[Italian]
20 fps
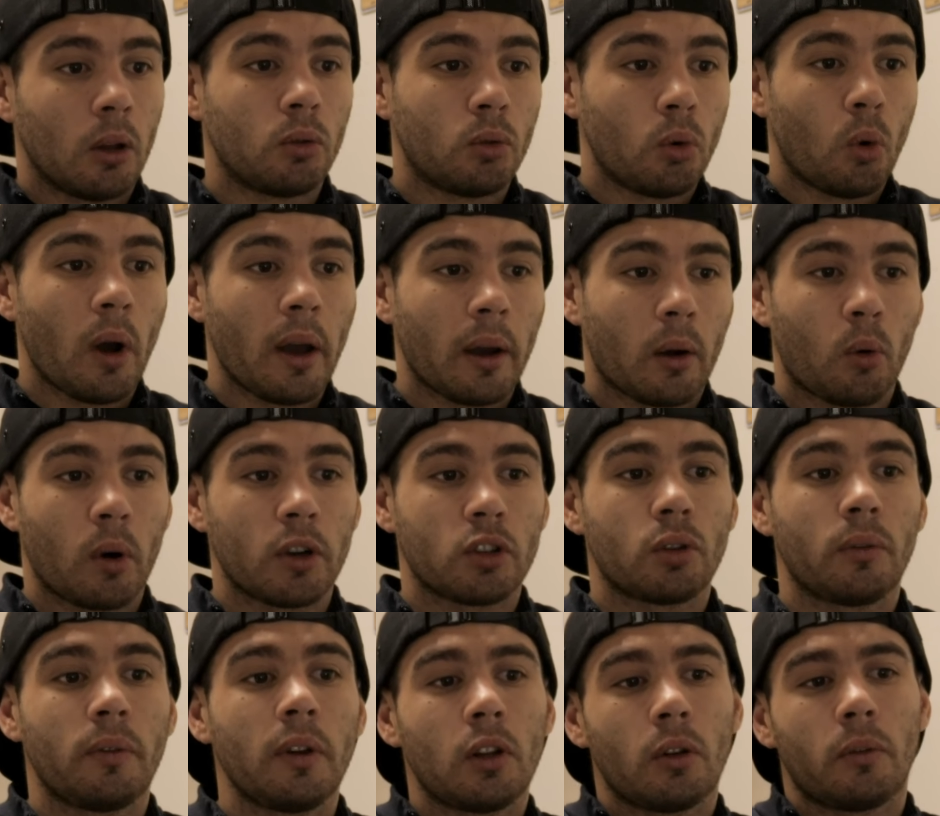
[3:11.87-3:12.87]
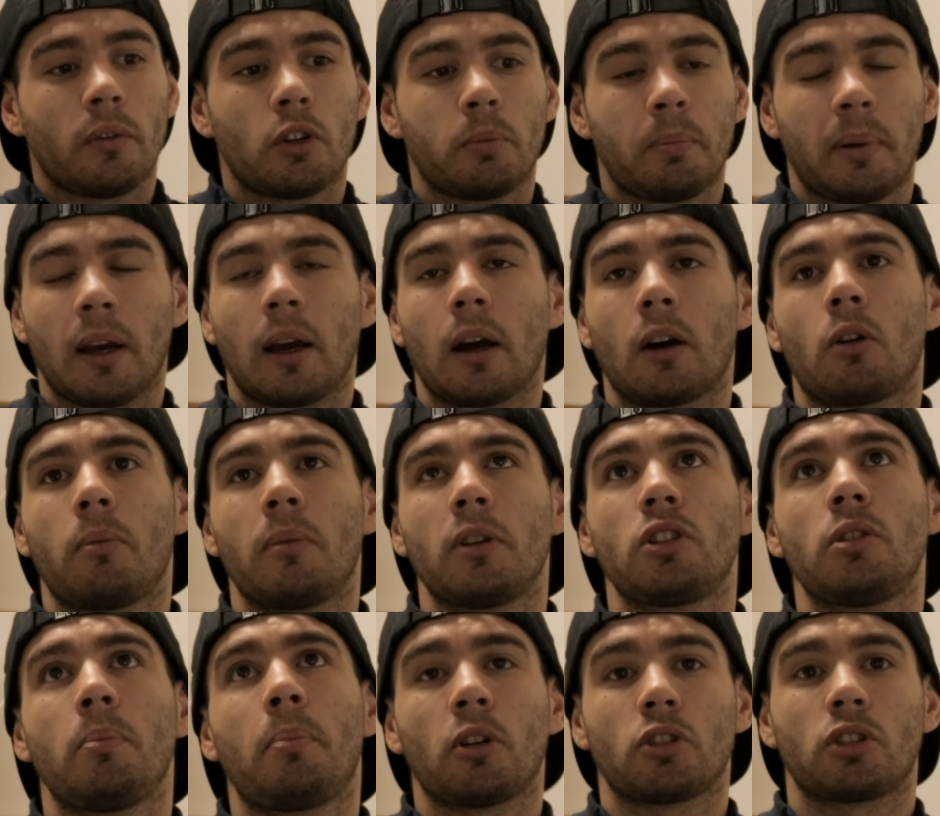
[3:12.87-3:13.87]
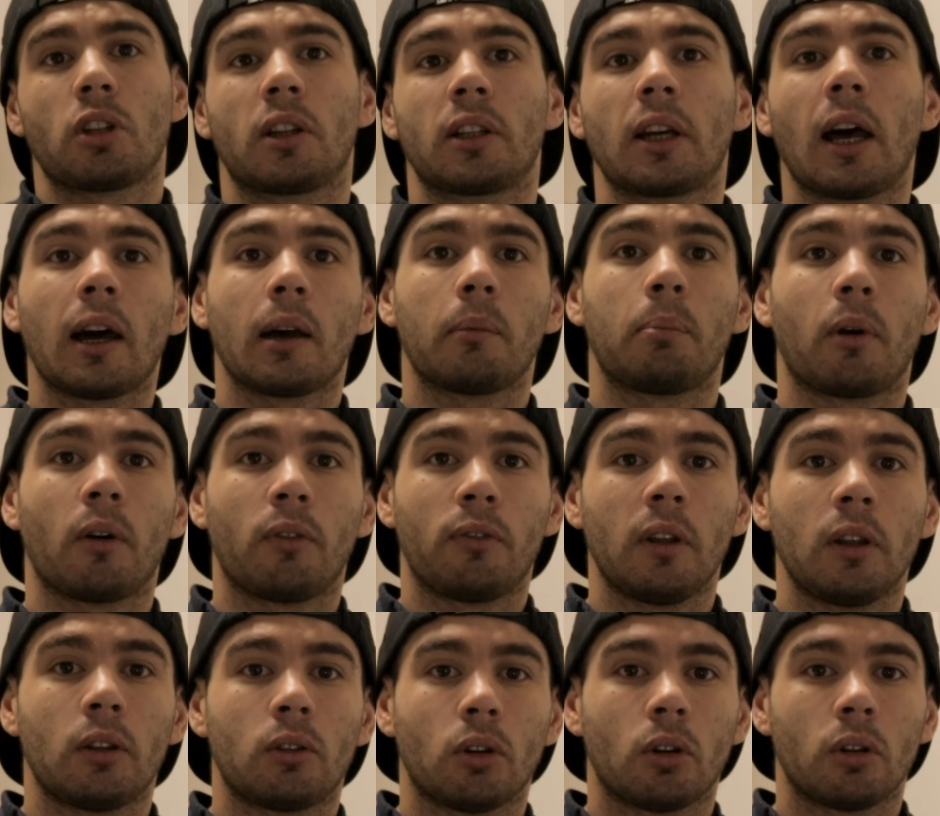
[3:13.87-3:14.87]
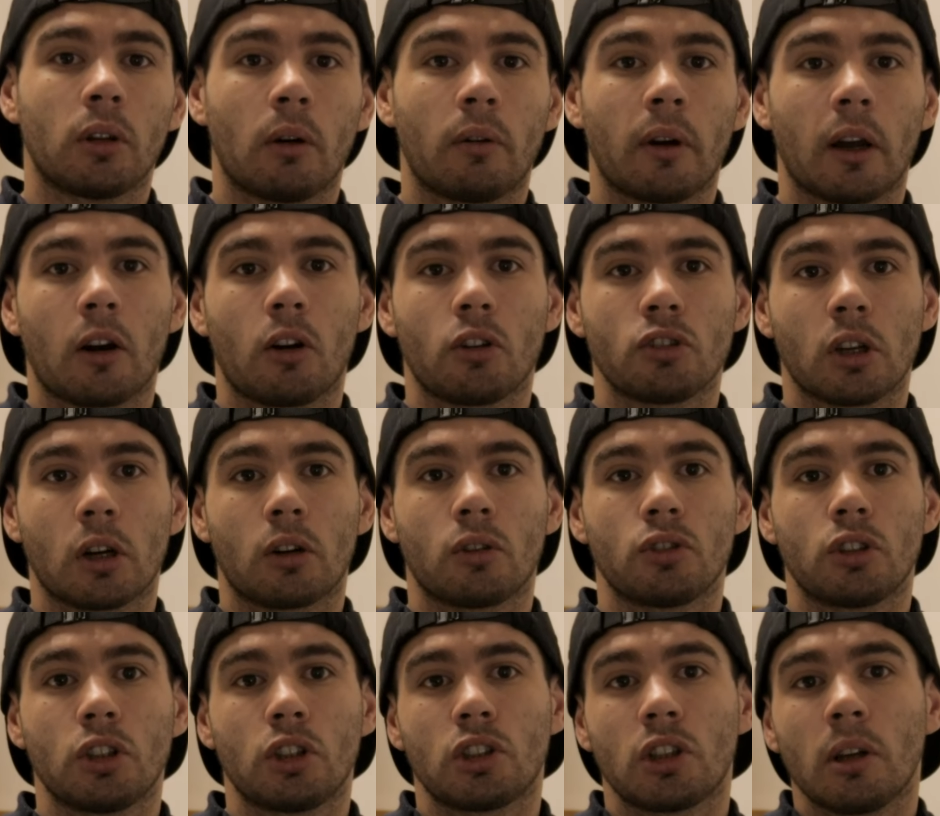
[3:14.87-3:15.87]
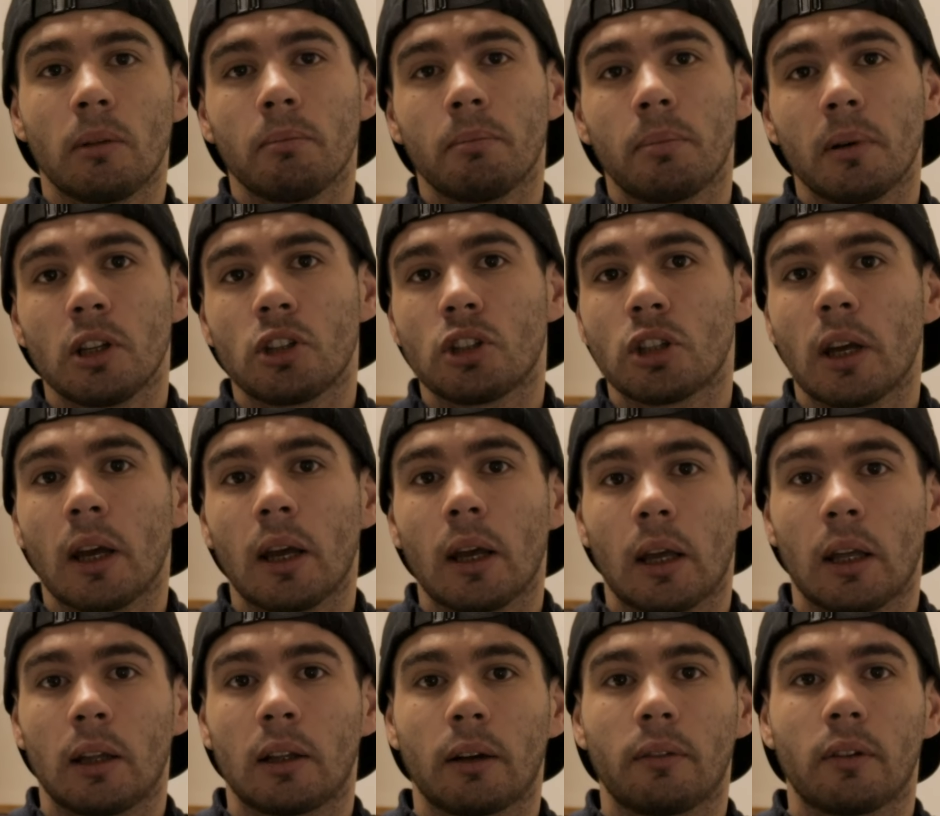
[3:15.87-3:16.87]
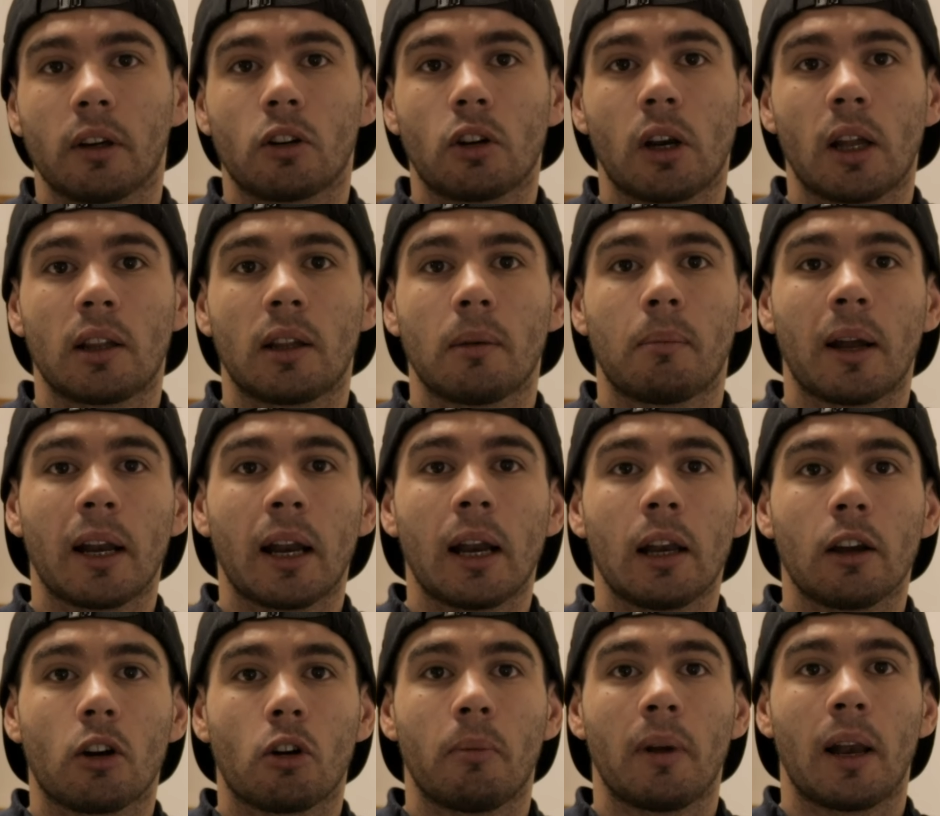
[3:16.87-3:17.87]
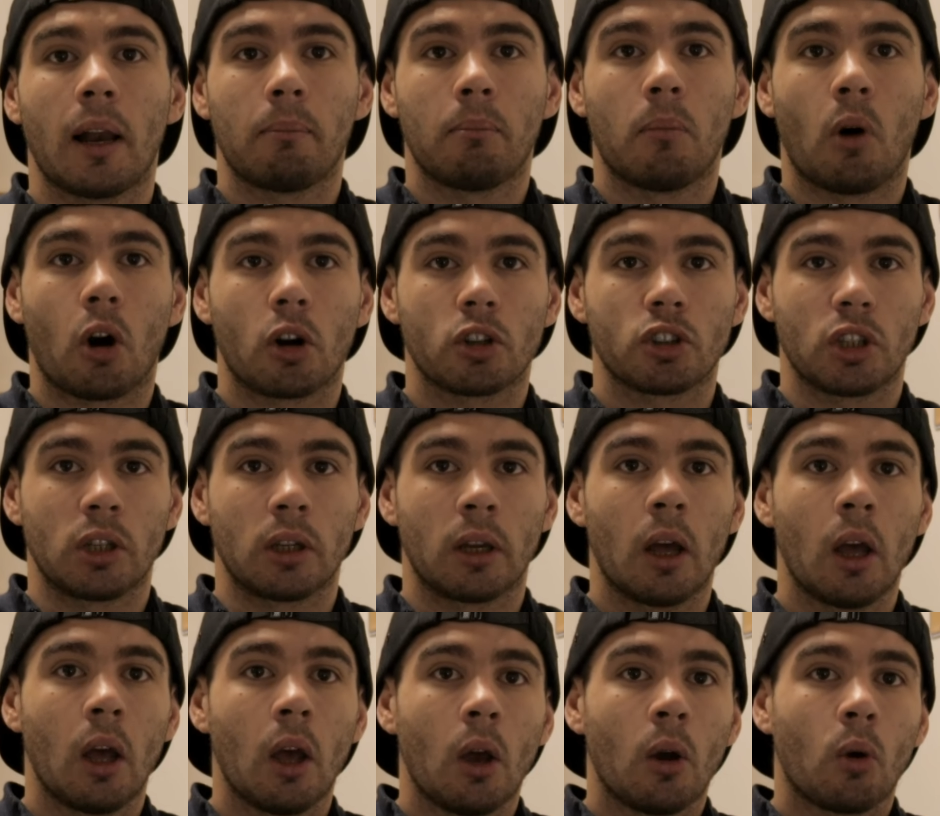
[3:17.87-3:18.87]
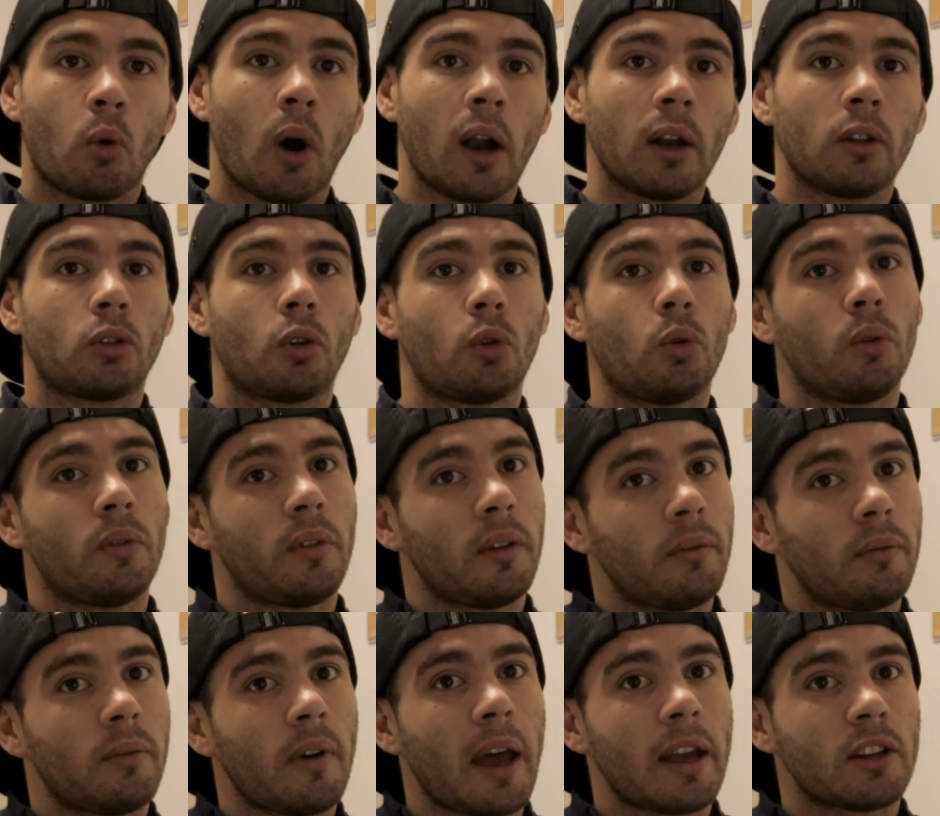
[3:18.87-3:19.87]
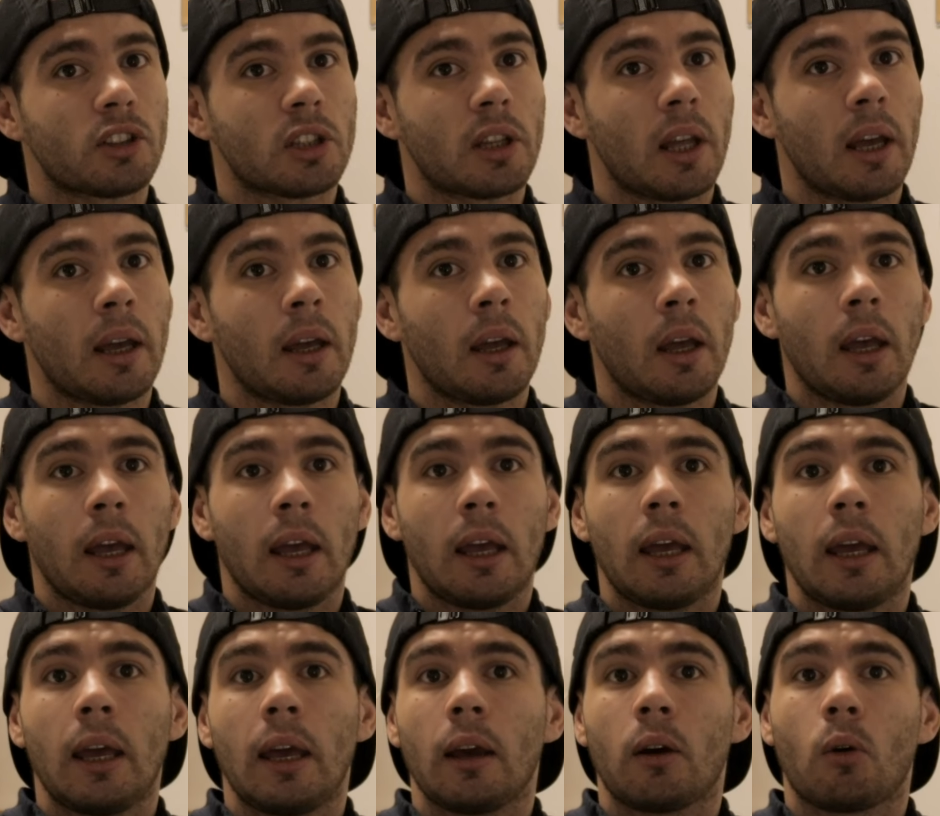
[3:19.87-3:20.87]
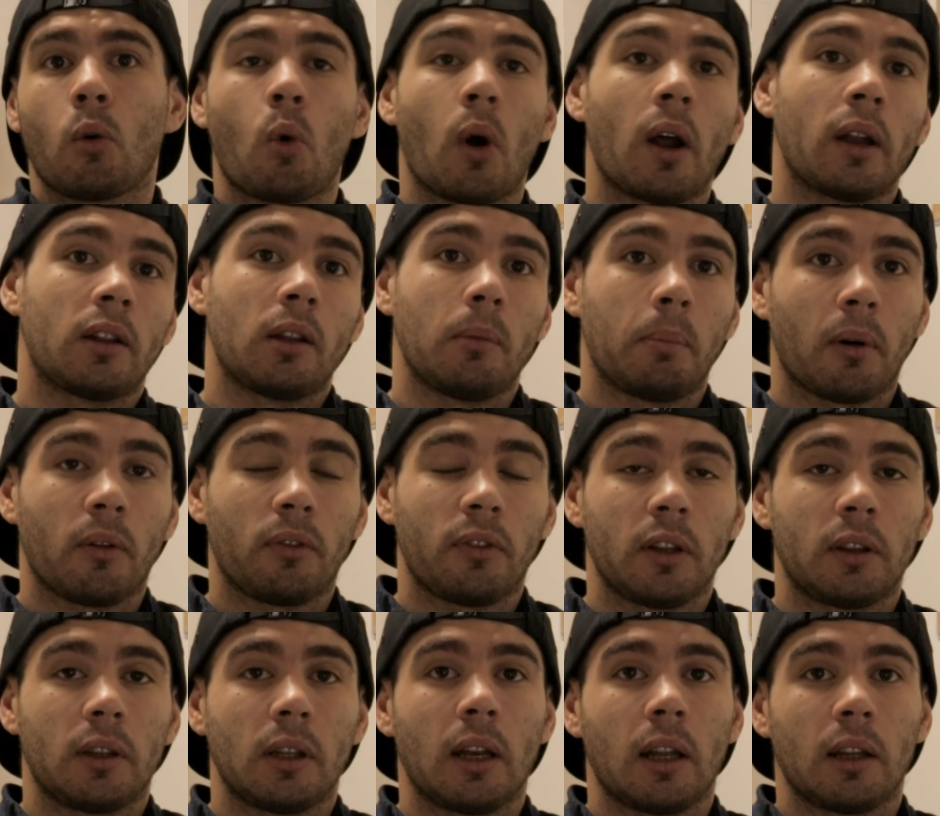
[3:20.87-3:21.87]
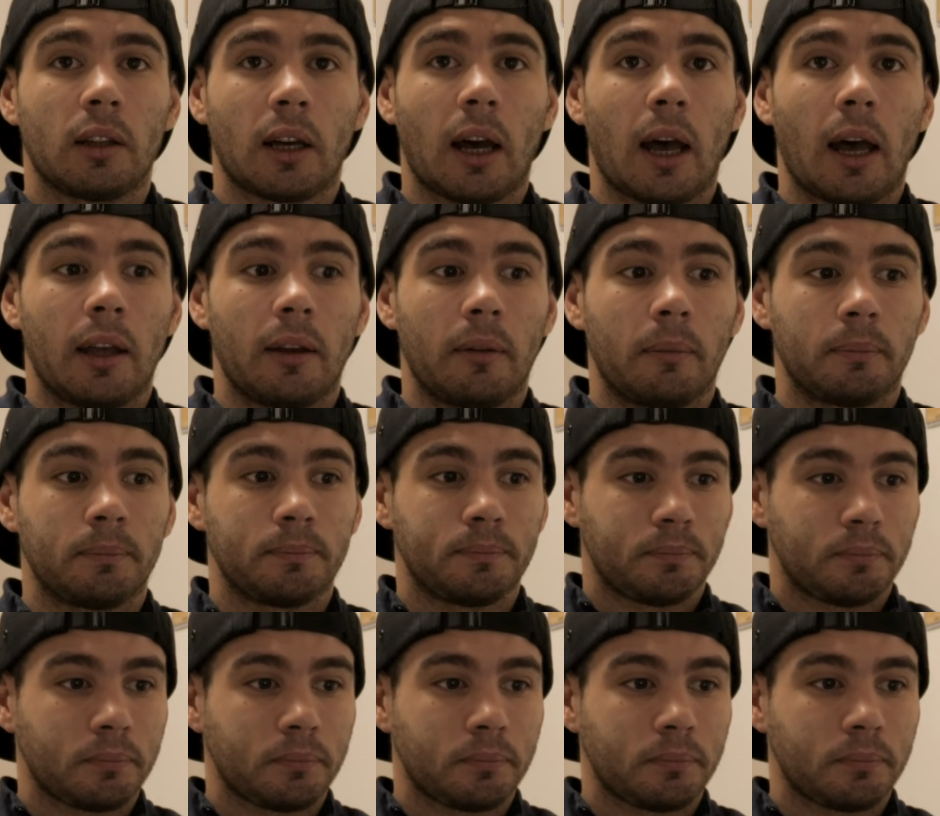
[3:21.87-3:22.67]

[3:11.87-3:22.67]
Due, questo video vi spiega come si possa trarre profitto da una cosa così semplice e tra virgolette banale come l'unboxing, quanto lui vi investe e quanti profitti ne trae.